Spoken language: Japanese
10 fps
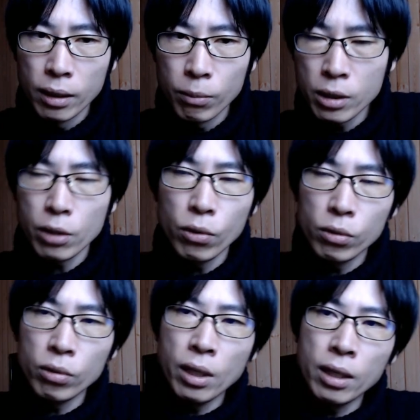まあ、先ほ
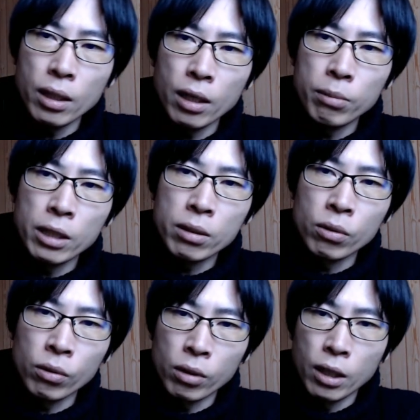どデータベース
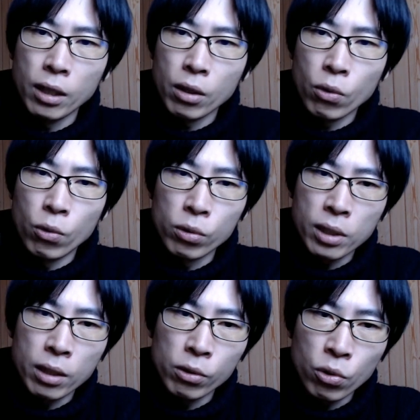の構
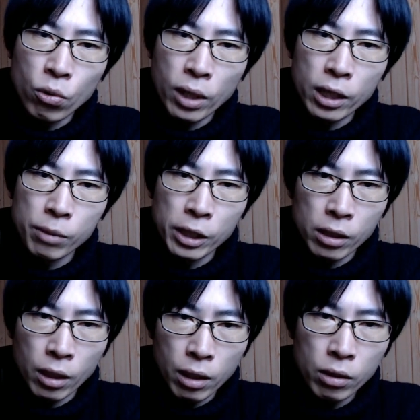成の紹介しまし
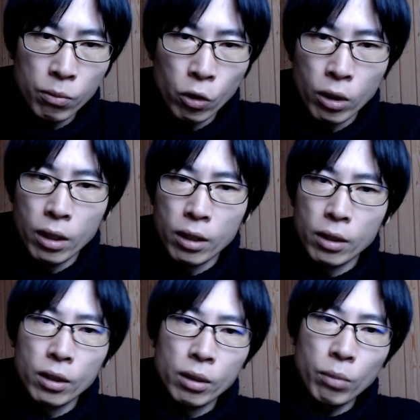たけれども、
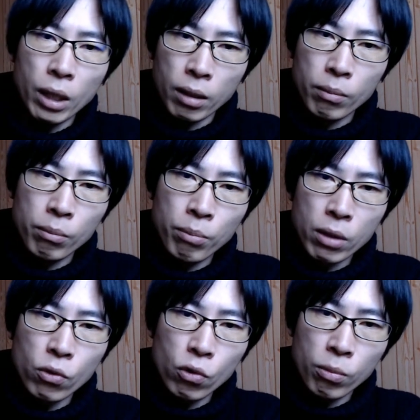まあ、
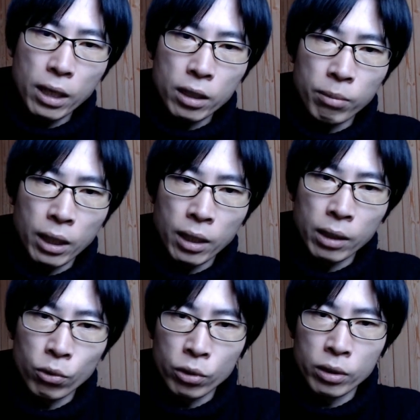番号ばかり
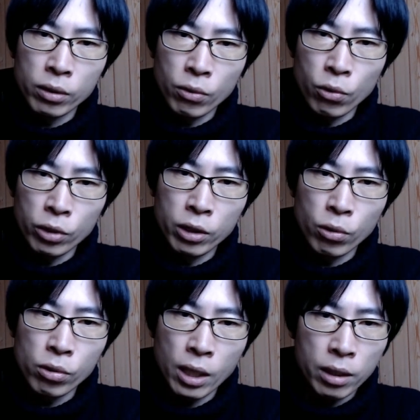バーっとこう記
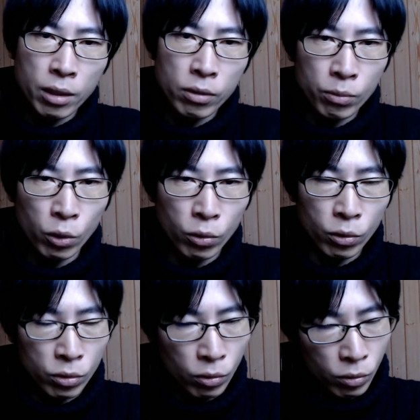録されてるもの
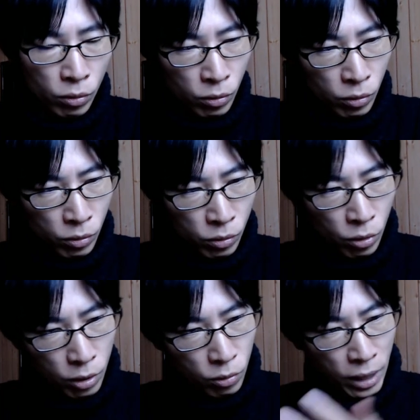のそのそ
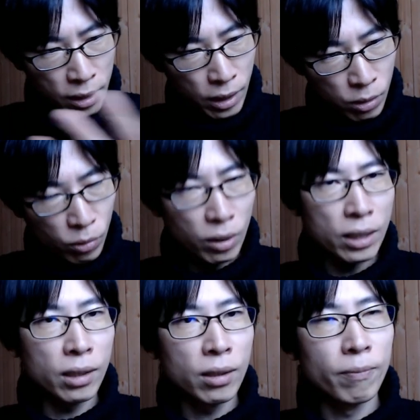れの何がそんな
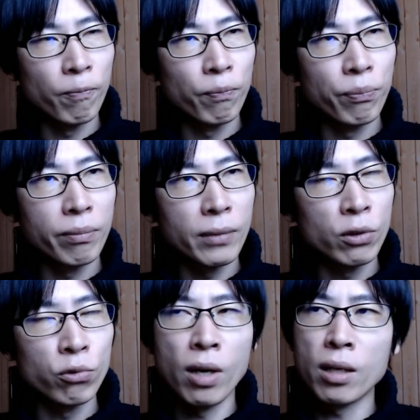に
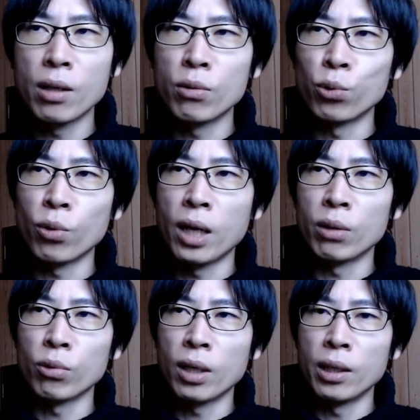不安があることがあ
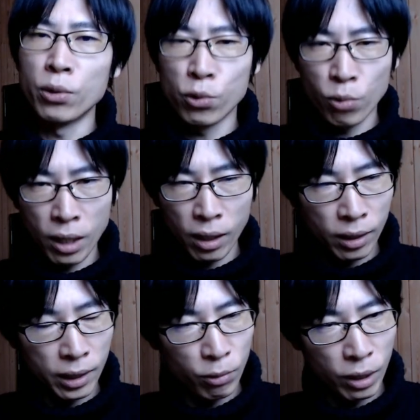るのかがよくわから
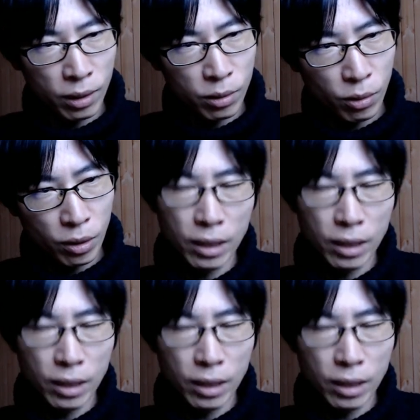ないわけですよ、